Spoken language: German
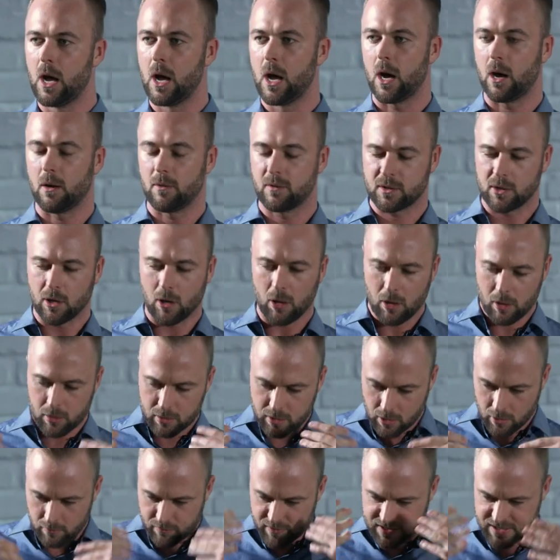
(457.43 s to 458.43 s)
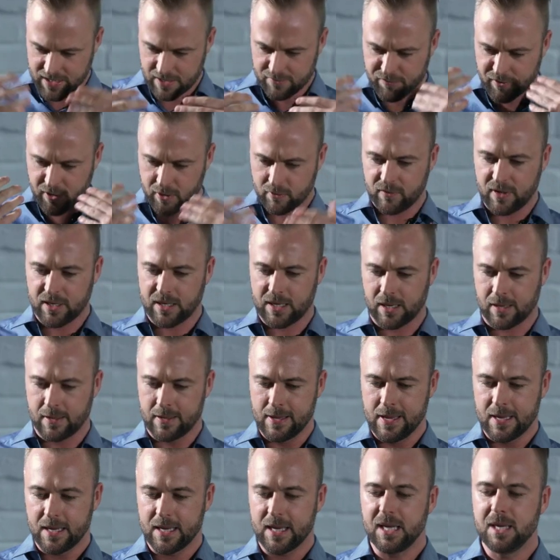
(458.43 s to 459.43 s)
aber da, da habe ich es einfach wieder
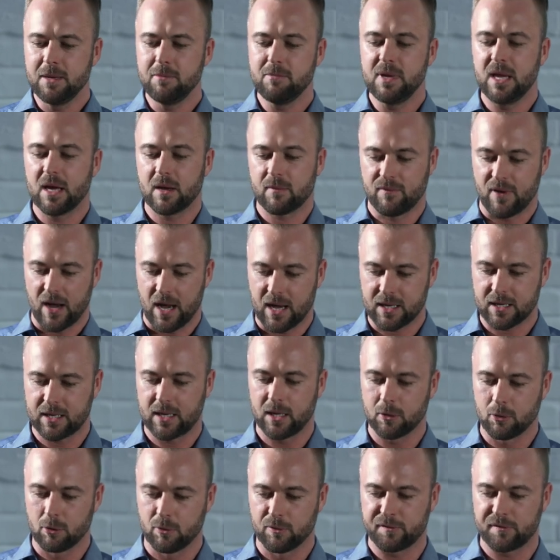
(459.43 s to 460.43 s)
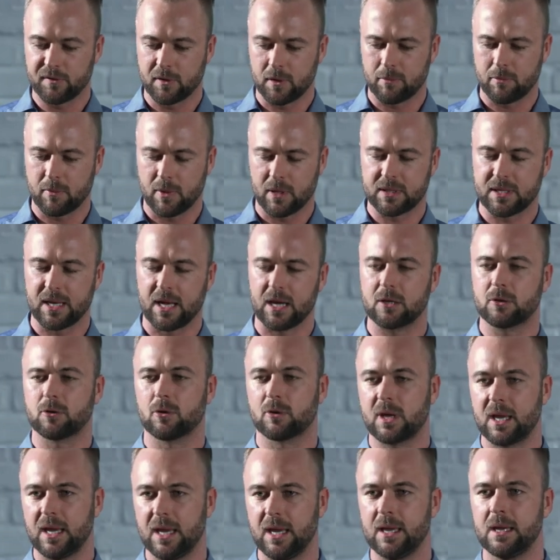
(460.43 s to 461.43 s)
in mir wachgerufen habe mir gedacht,
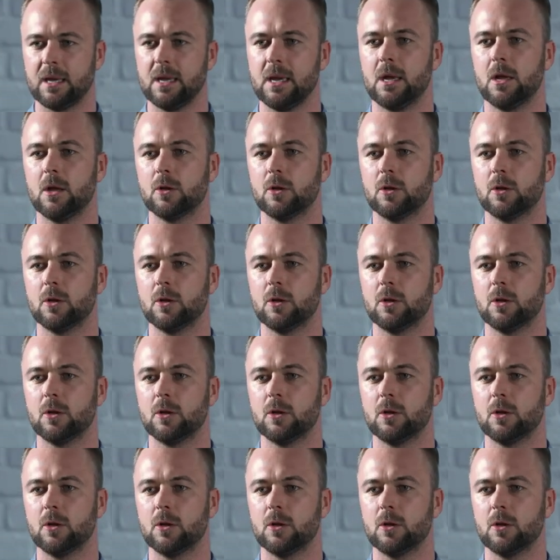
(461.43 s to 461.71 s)
okay,